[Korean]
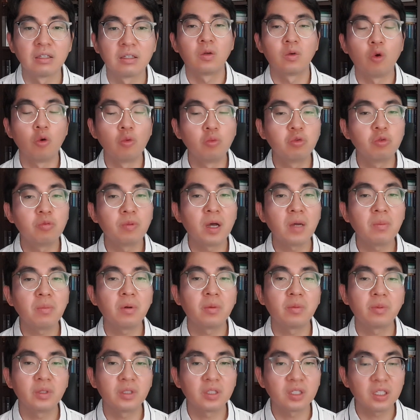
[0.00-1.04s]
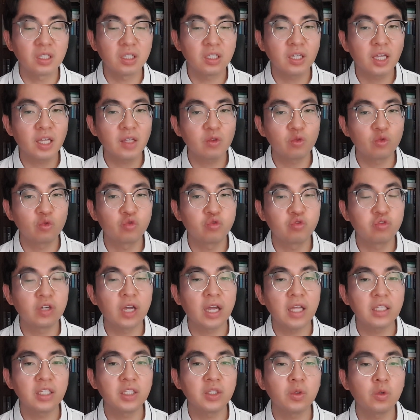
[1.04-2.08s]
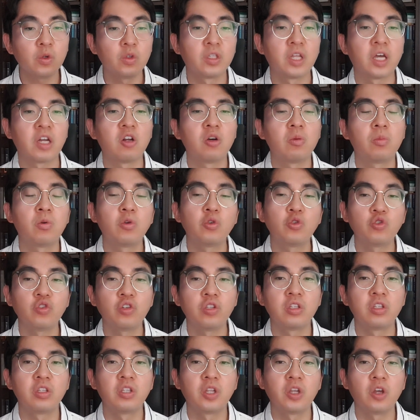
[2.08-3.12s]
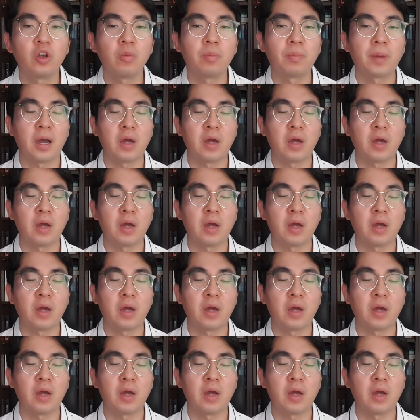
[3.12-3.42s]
공부 방법은 크게 두 가지로 나눠 볼 수 있는데요,